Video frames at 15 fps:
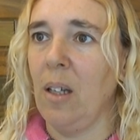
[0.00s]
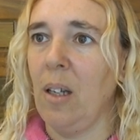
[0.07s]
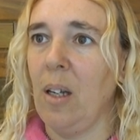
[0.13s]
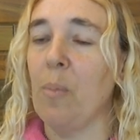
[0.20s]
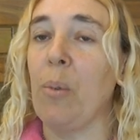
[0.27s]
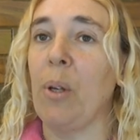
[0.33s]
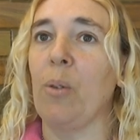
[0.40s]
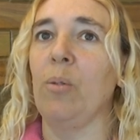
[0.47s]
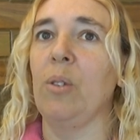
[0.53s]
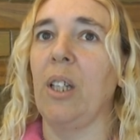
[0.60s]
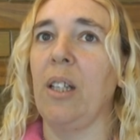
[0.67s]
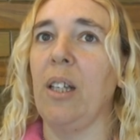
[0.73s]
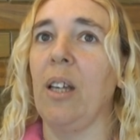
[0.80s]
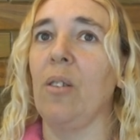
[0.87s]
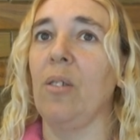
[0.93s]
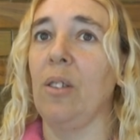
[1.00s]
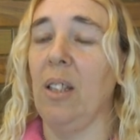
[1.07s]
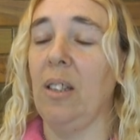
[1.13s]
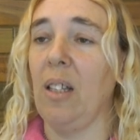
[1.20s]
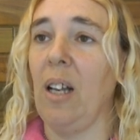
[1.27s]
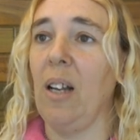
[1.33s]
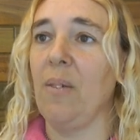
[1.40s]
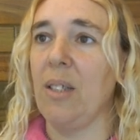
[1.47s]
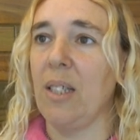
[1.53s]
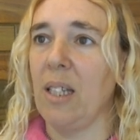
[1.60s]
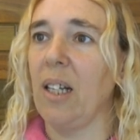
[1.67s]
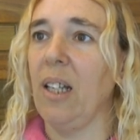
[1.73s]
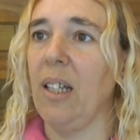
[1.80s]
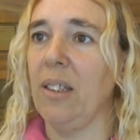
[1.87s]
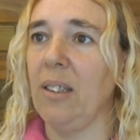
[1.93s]
Le preguntaría dónde está la
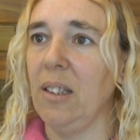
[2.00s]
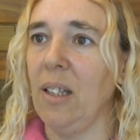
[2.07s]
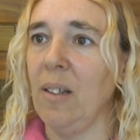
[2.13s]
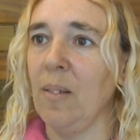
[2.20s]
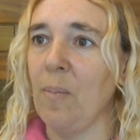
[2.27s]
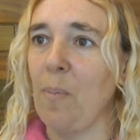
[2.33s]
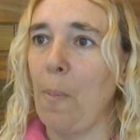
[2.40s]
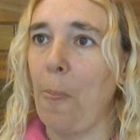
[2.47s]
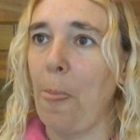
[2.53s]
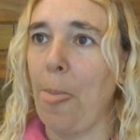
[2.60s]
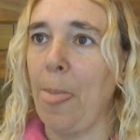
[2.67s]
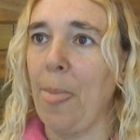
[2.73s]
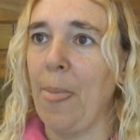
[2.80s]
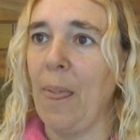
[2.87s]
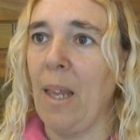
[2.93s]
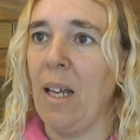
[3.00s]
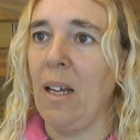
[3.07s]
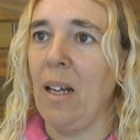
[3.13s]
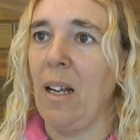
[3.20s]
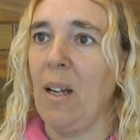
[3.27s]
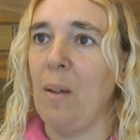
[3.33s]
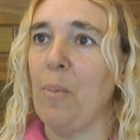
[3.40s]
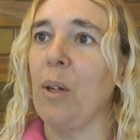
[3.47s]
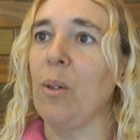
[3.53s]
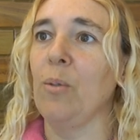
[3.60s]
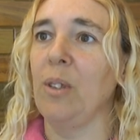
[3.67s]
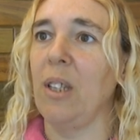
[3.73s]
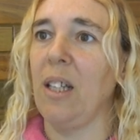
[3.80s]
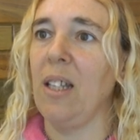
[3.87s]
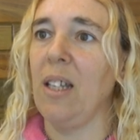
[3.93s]
bicicleta, le
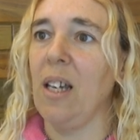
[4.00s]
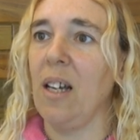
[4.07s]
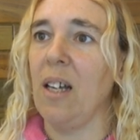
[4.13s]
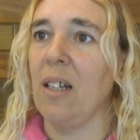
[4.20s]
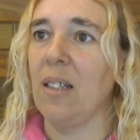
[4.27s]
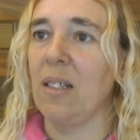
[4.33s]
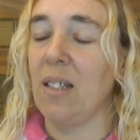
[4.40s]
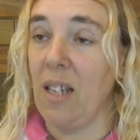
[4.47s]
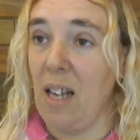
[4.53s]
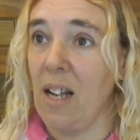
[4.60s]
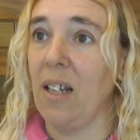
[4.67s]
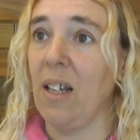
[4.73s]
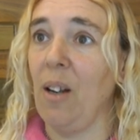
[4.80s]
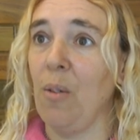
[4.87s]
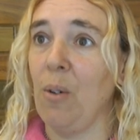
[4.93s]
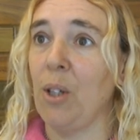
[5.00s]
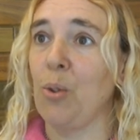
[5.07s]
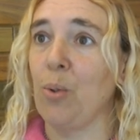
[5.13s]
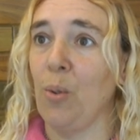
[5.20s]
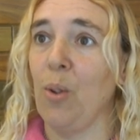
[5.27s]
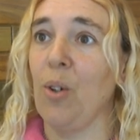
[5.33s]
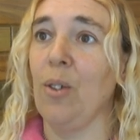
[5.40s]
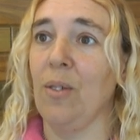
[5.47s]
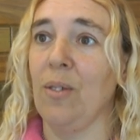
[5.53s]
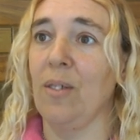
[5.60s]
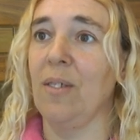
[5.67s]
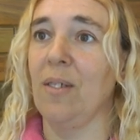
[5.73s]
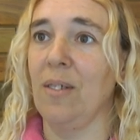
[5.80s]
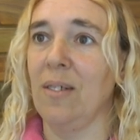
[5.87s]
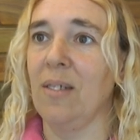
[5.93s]
preguntaría si alguien lo ayudó,
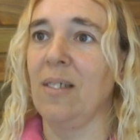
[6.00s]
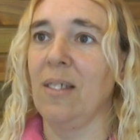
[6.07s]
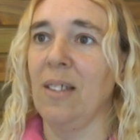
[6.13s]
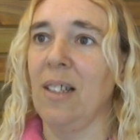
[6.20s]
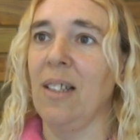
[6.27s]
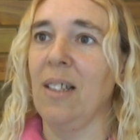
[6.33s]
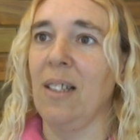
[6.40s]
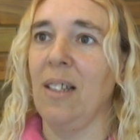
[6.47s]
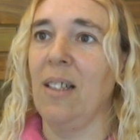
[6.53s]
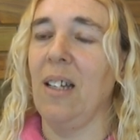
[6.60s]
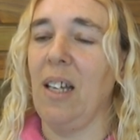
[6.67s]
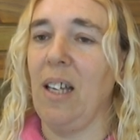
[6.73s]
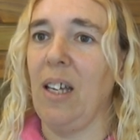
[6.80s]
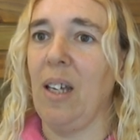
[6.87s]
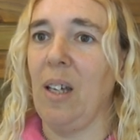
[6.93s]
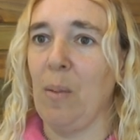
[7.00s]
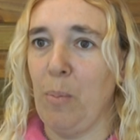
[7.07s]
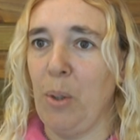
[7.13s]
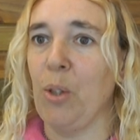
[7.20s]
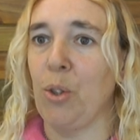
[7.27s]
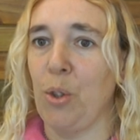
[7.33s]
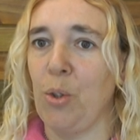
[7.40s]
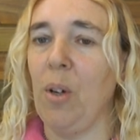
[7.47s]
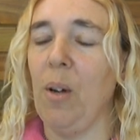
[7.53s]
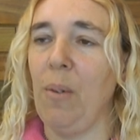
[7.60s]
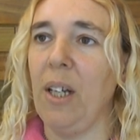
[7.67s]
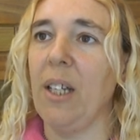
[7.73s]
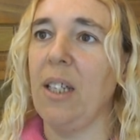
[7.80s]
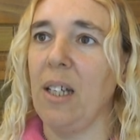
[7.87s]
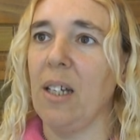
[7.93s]
eh, pero yo
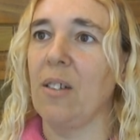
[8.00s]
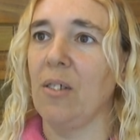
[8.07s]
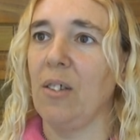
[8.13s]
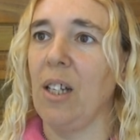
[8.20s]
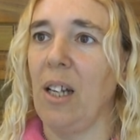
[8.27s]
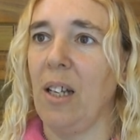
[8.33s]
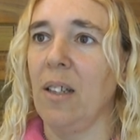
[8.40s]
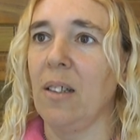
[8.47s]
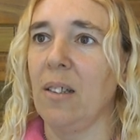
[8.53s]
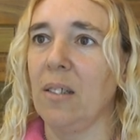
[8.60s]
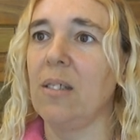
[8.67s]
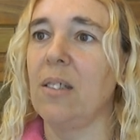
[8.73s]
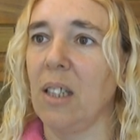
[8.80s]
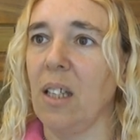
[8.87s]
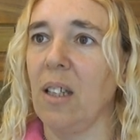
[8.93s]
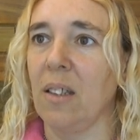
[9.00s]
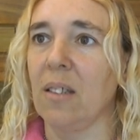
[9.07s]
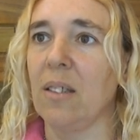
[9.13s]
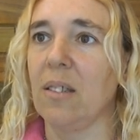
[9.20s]
hablaría con él, sí.